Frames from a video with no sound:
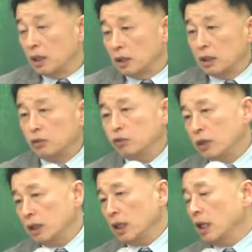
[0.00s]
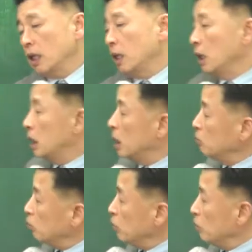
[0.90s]
근데 이 투자자가 이
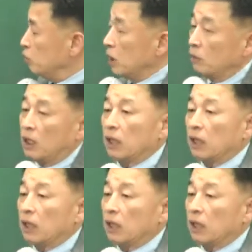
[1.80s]
금융위험 부담을